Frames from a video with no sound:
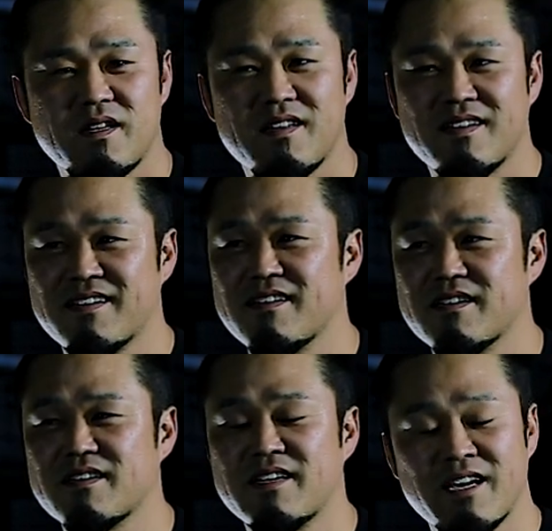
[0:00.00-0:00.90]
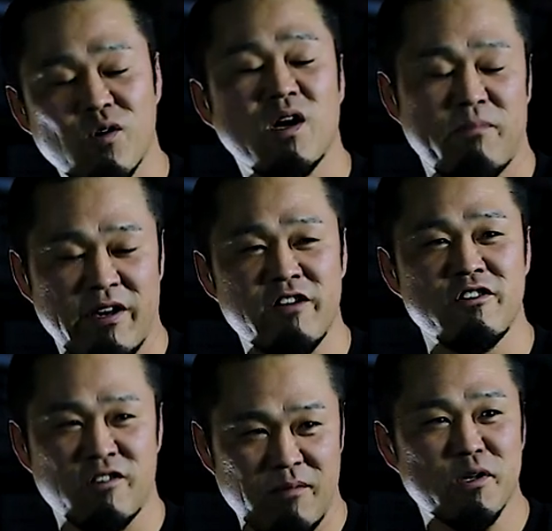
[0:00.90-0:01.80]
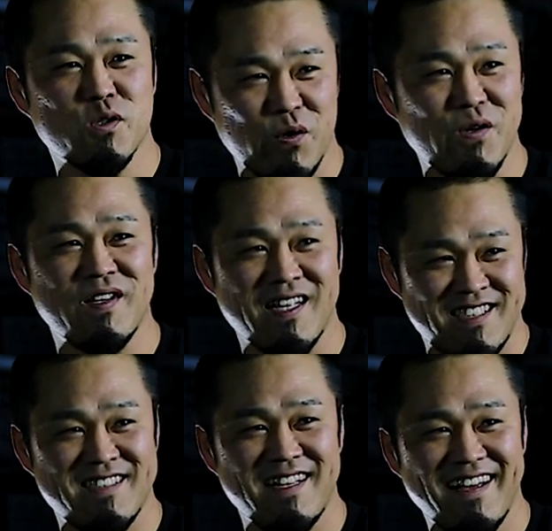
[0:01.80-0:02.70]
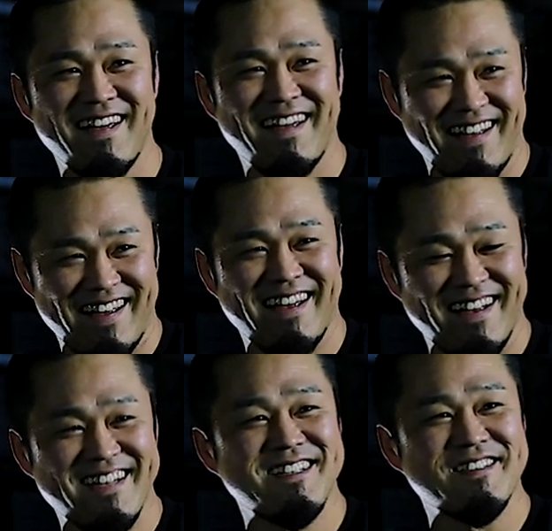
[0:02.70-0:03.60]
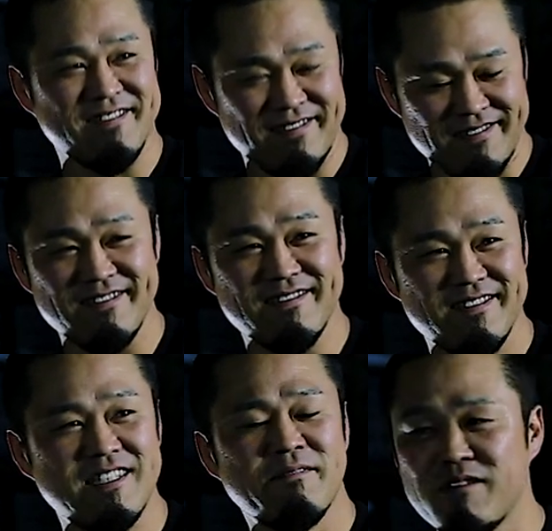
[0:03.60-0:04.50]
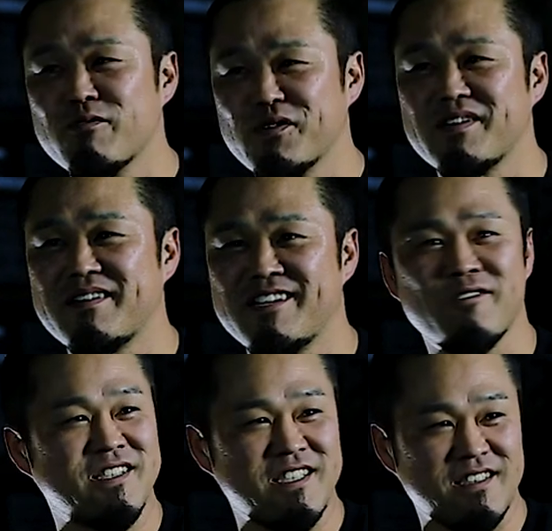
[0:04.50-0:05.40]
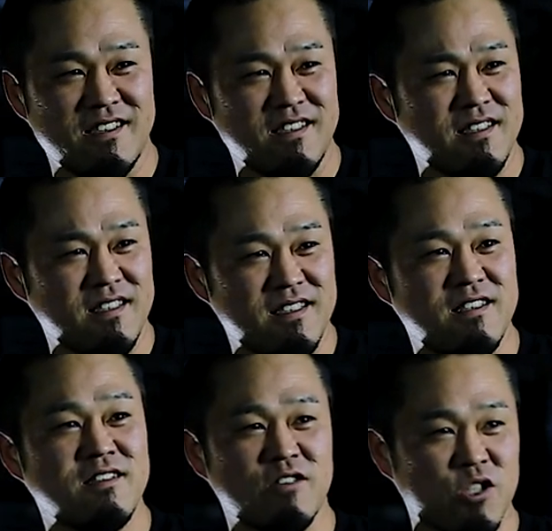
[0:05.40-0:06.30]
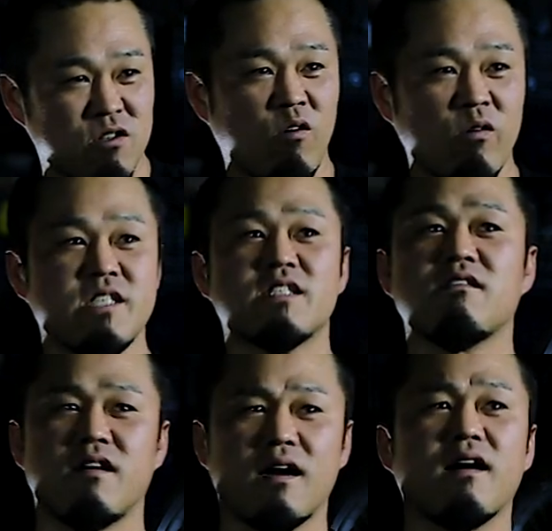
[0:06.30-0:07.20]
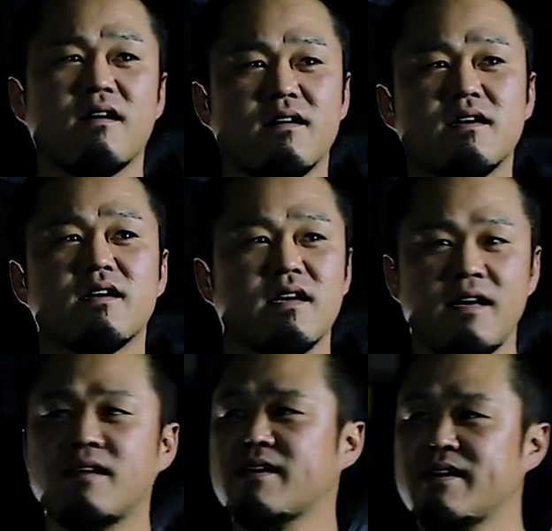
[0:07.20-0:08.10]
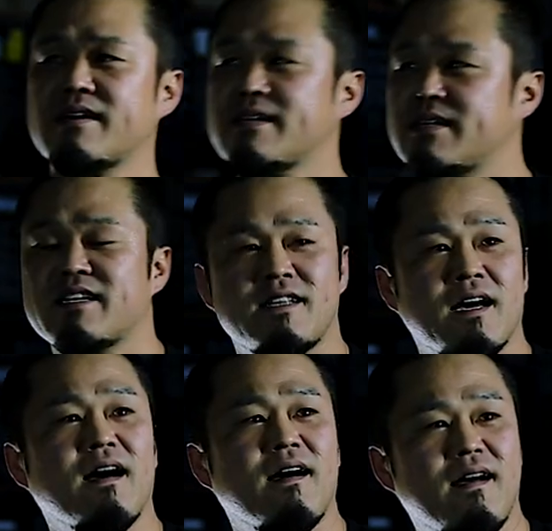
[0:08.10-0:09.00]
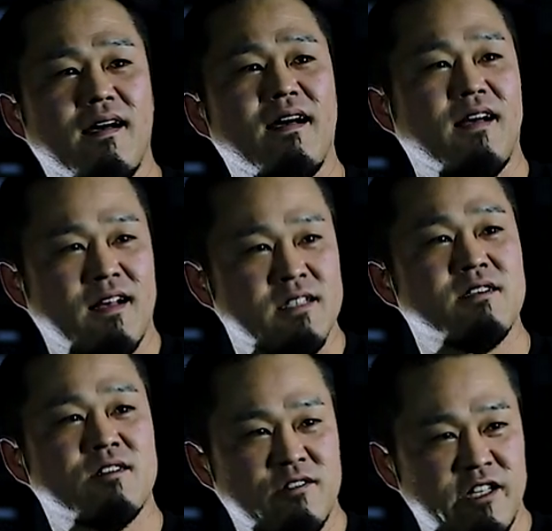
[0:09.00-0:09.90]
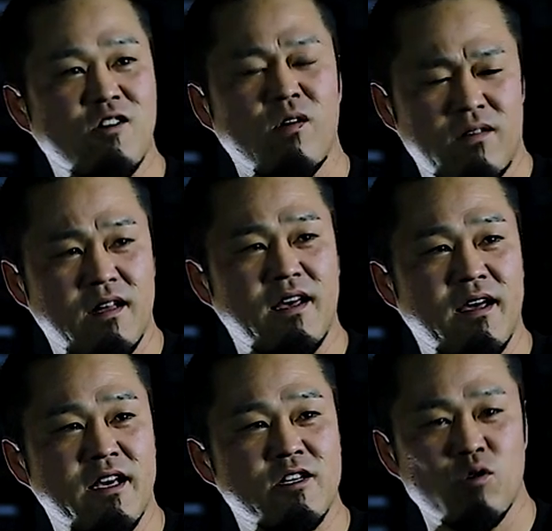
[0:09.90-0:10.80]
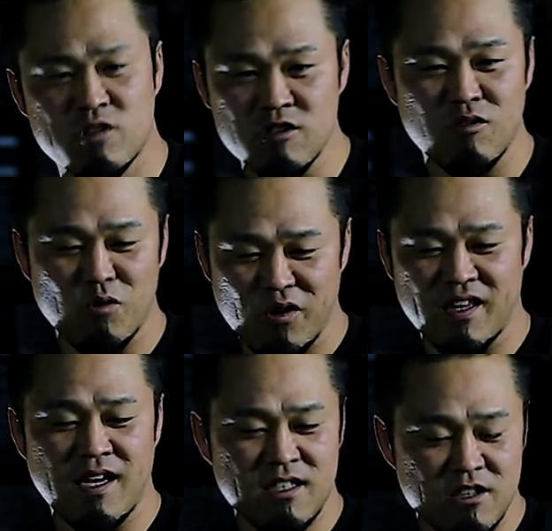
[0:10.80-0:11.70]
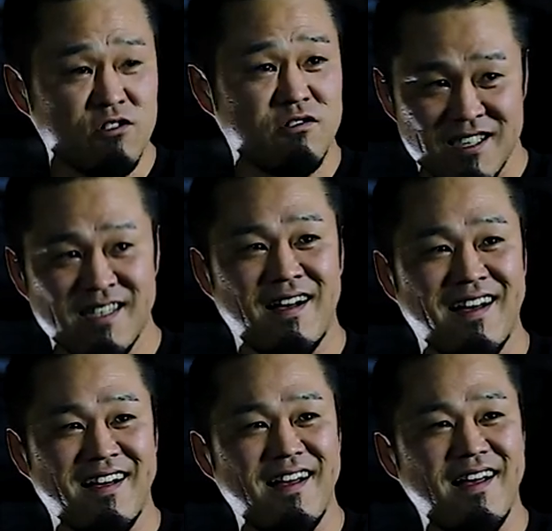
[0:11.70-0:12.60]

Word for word: すごい結構やっぱいるよ、でもそういう人たちやばい人たち、やっぱ本当に日本人の人は多いんちゃうかな、変態的な作り込んで一つのものに何十時間